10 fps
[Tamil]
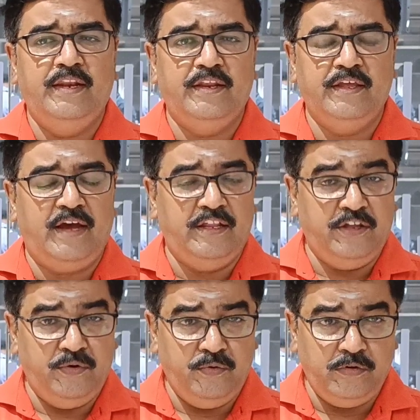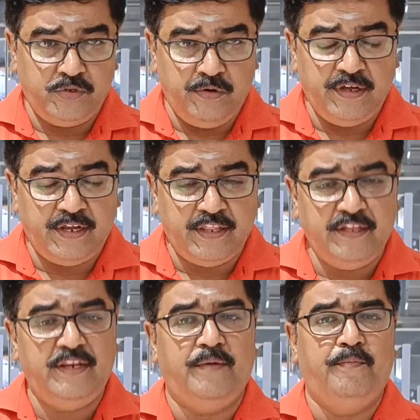என்று அந்த நூல்
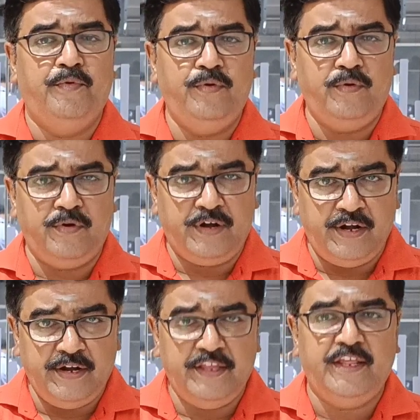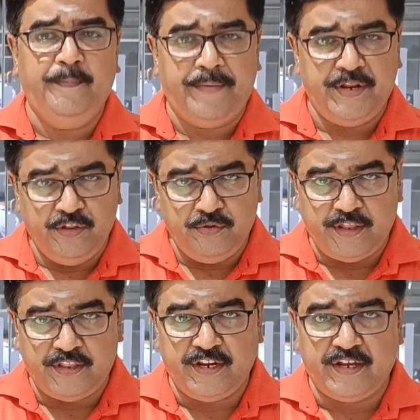சொல்லுகிறது நம் முன்னோர்கள் இதை
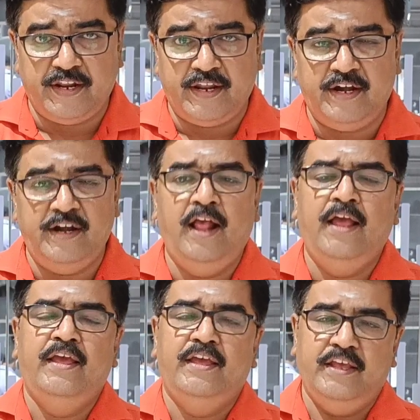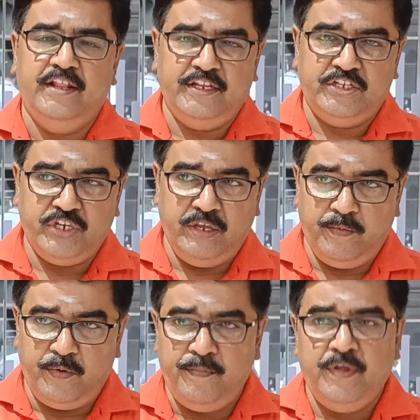பரிந்துரைத்திருக்கிறார்கள் இதை
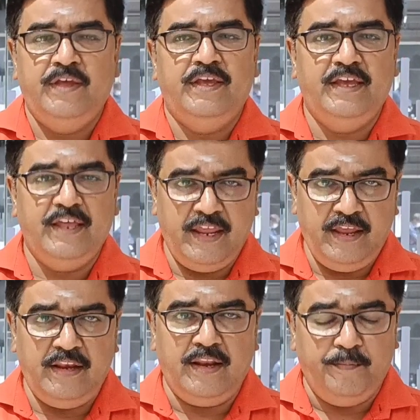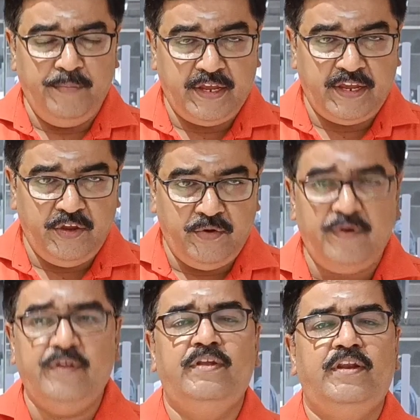செய்வோம் இறை
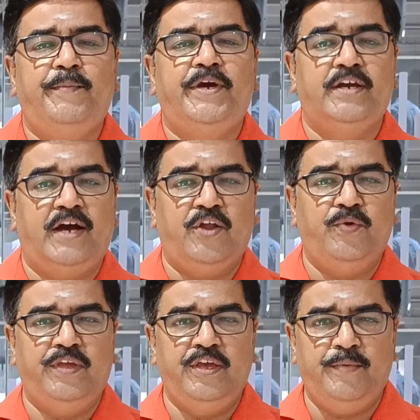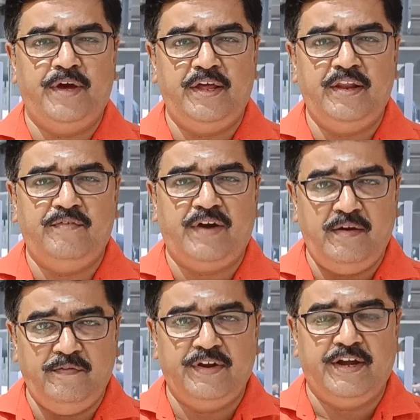நம்பிக்கையோடு நமக்கு ஆரோக்கியமான
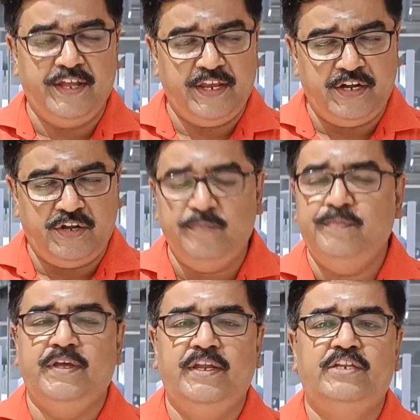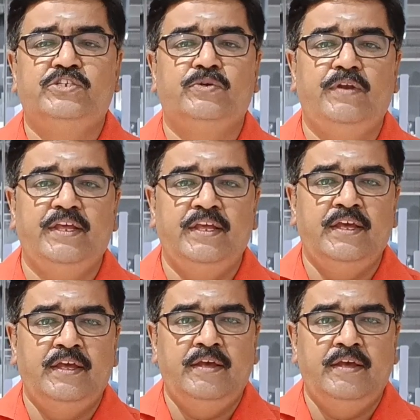வாழ்வு கிடைக்கட்டும் என்று சொல்லி